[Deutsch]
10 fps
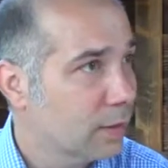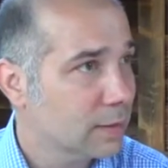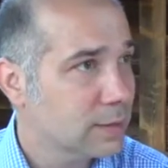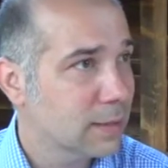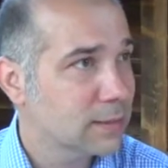
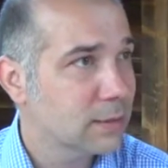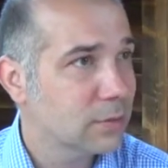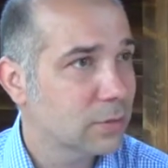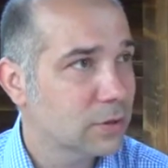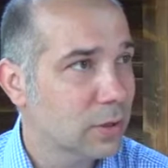Das heißt
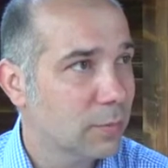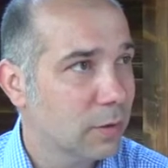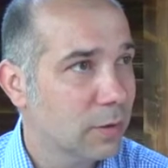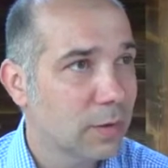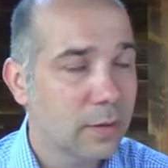natürlich
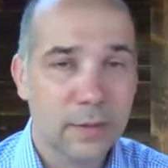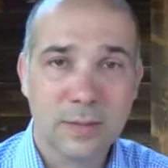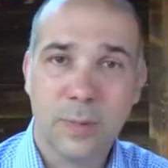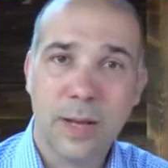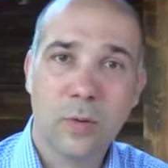immer,
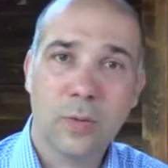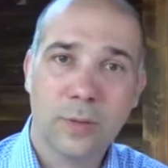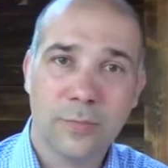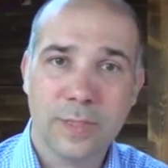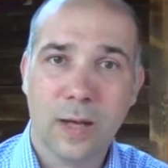dass man auch
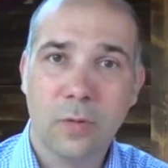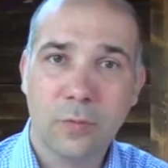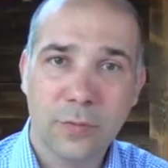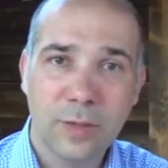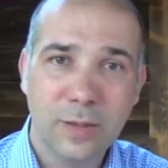etwas
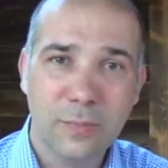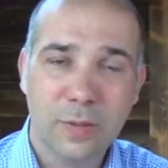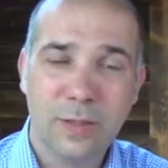aufgibt,